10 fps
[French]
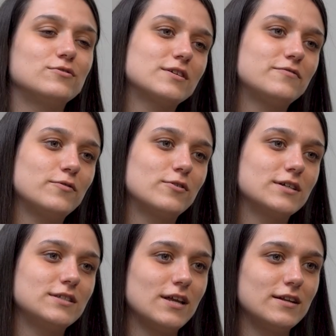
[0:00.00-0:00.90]
serait de
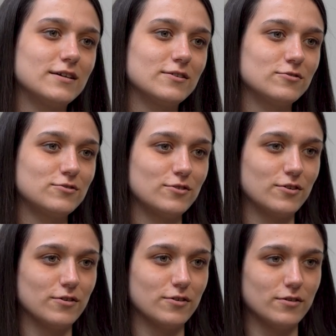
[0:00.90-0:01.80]
favoriser l'alternance
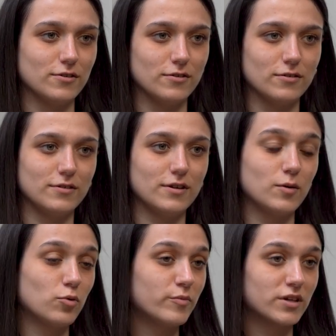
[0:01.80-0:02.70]
dès
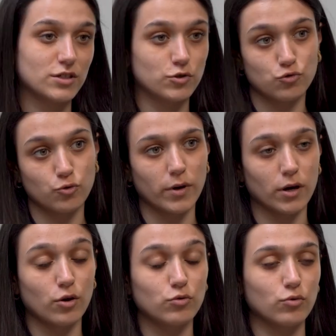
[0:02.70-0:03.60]
les premières études
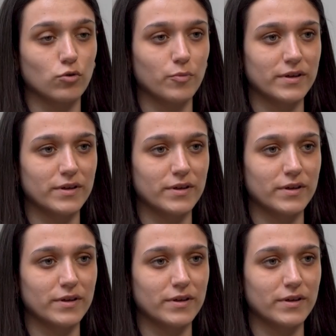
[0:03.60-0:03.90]
supérieures, donc le